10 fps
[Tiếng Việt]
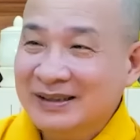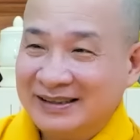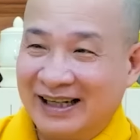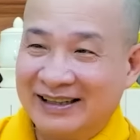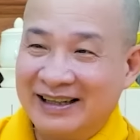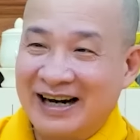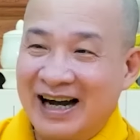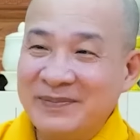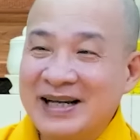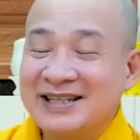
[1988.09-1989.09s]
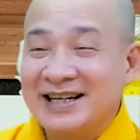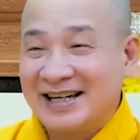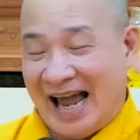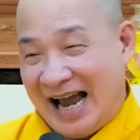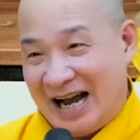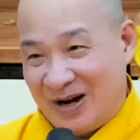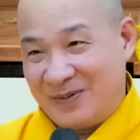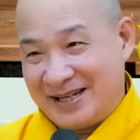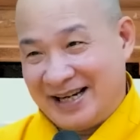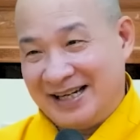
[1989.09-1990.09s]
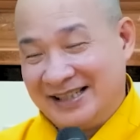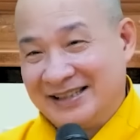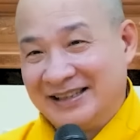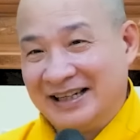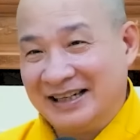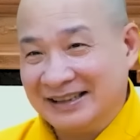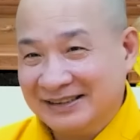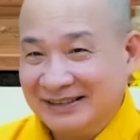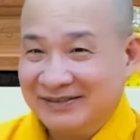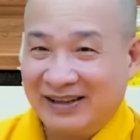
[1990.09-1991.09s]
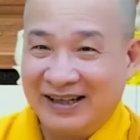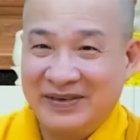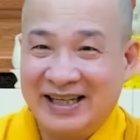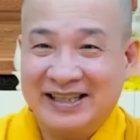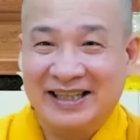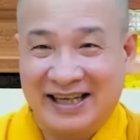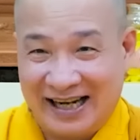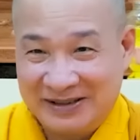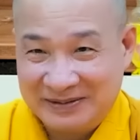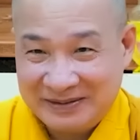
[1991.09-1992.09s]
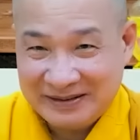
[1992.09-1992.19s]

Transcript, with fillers: Trời ơi đợi biết chừng nào bây giờ đó, đợi biết chừng nào.